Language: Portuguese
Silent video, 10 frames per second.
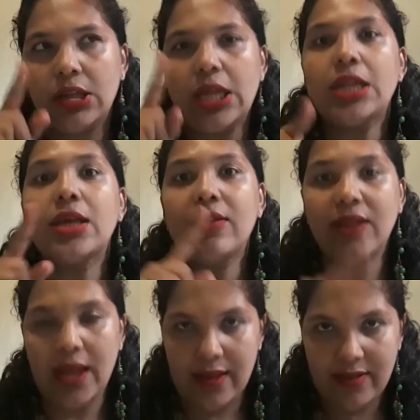
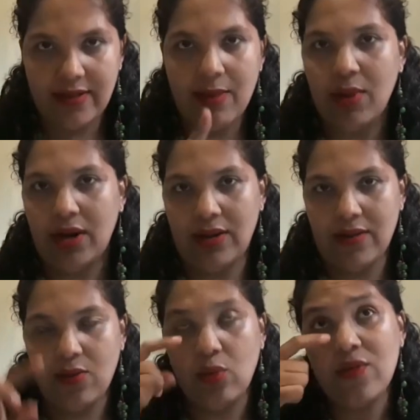33
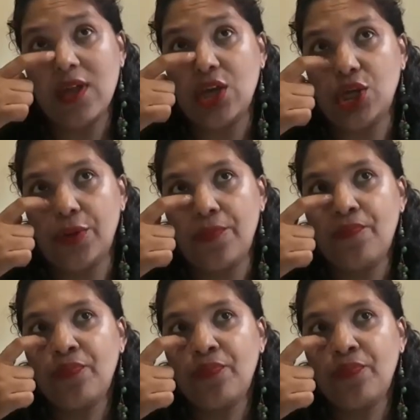semanas, ou seja,